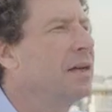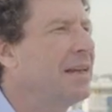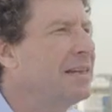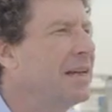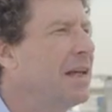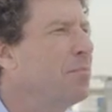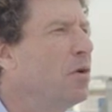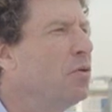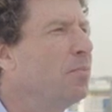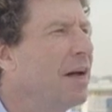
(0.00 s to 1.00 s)

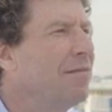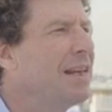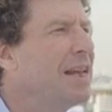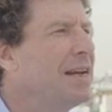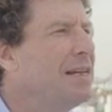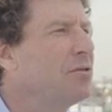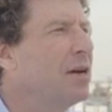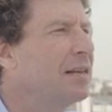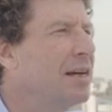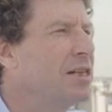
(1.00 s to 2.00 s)
Quatrièmement, une brève analyse de
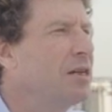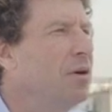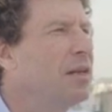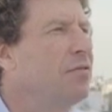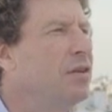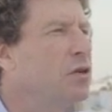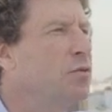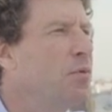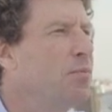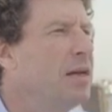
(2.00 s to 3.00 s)
la trajectoire des
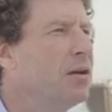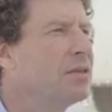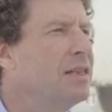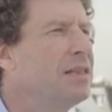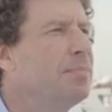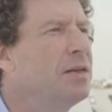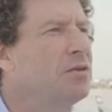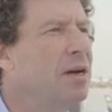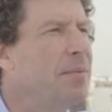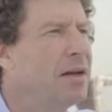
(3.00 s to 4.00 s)
finances publiques anticipée
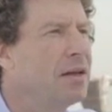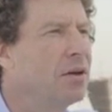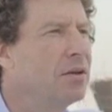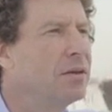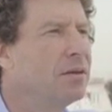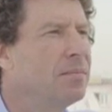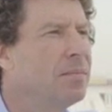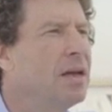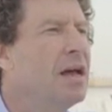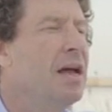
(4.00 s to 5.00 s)
sur la période.
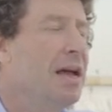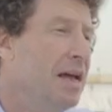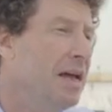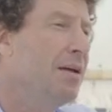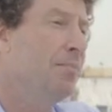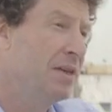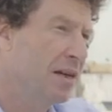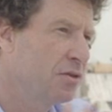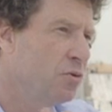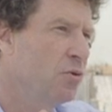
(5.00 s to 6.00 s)
Et
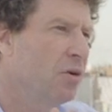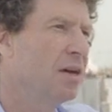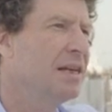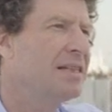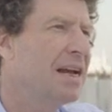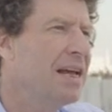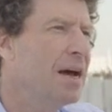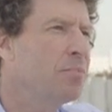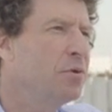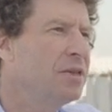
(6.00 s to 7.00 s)
bien sûr, les
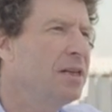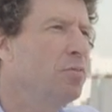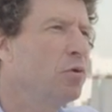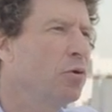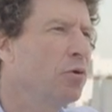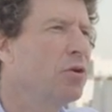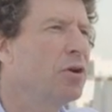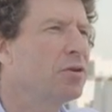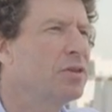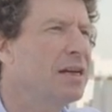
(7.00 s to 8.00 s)
aléas possibles autour de
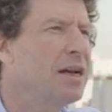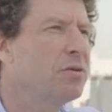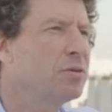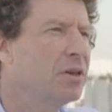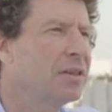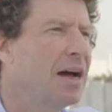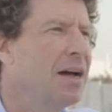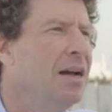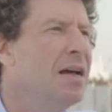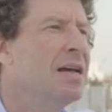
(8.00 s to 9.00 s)
notre scénario
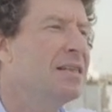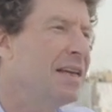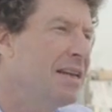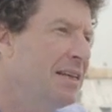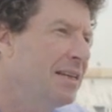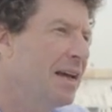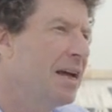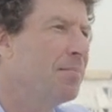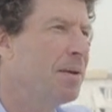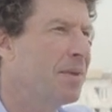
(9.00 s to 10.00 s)
central,
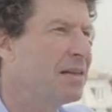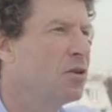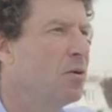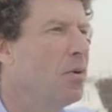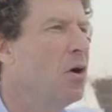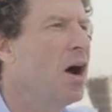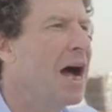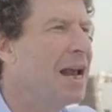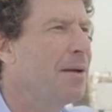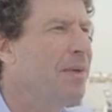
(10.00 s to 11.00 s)
sanitaire mais pas seulement,
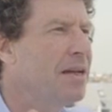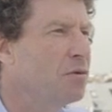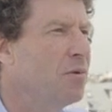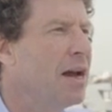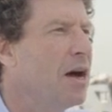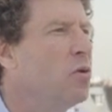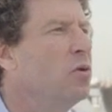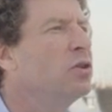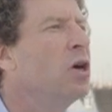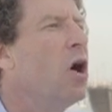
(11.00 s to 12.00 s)
à la baisse ou à la
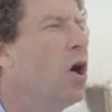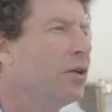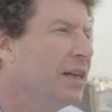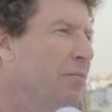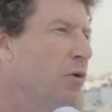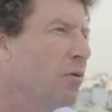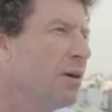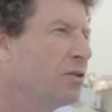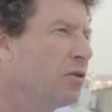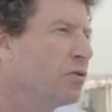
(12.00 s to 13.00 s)
hausse, en termes de
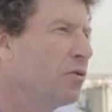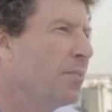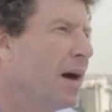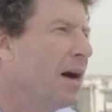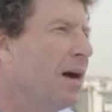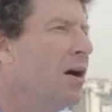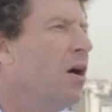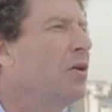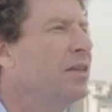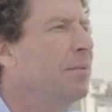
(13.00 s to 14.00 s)
croissance d'une part,
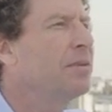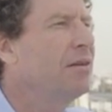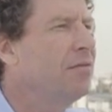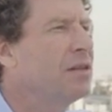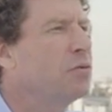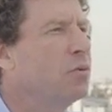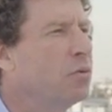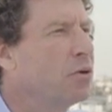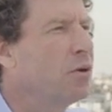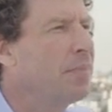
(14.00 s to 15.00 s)
en termes d'inflation
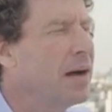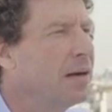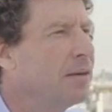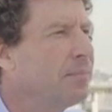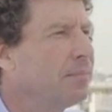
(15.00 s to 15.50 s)
d'autre part.